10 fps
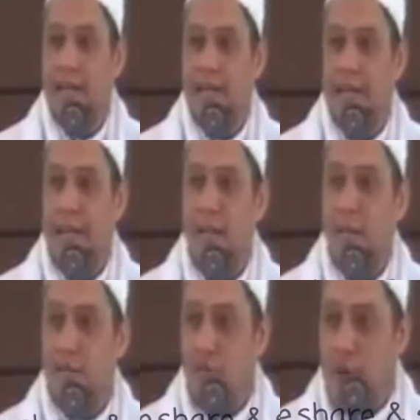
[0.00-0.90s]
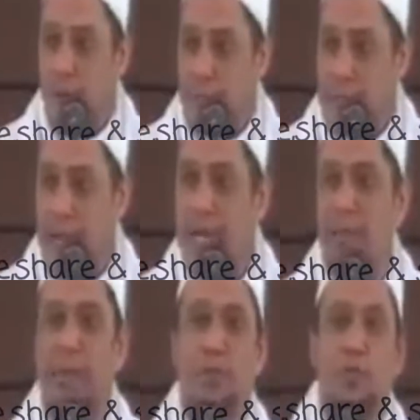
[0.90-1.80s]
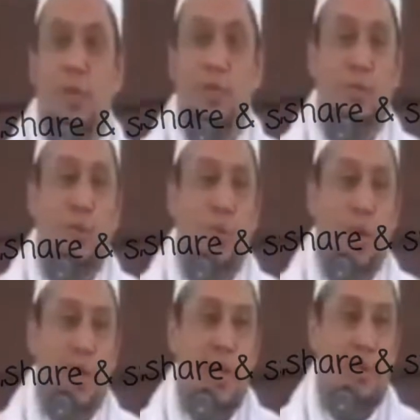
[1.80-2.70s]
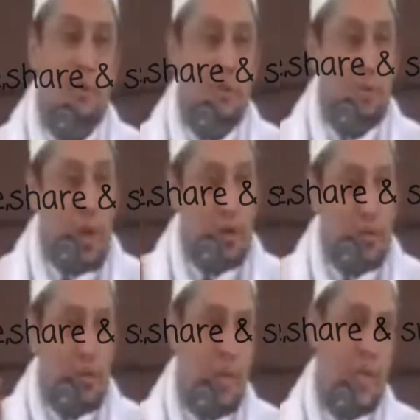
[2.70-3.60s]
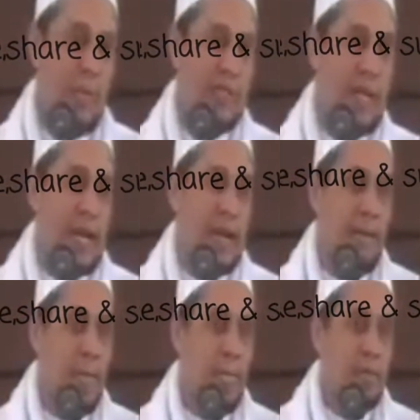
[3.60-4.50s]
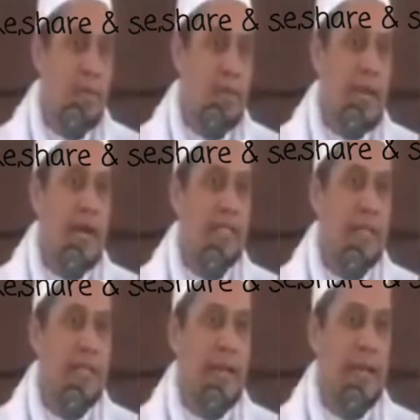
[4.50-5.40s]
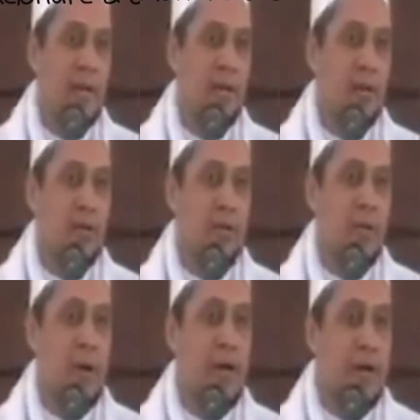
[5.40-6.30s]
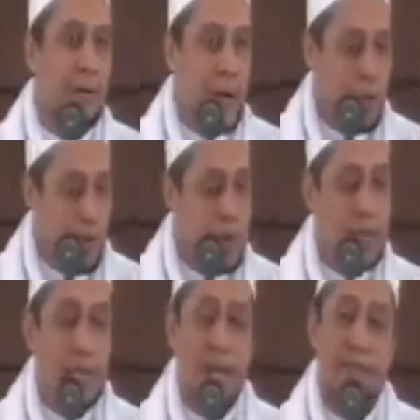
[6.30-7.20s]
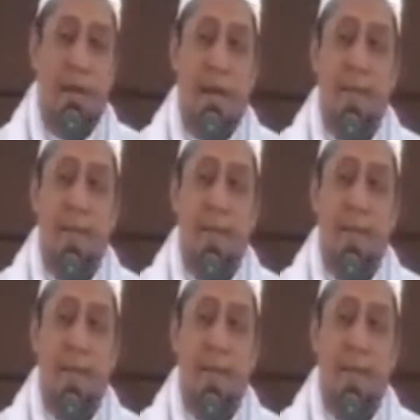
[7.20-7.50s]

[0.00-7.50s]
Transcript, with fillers: dengan menjual pecahan batu-batu gunung ini untuk aku jual ke pasar yang hasilnya untuk aku berikan nafkah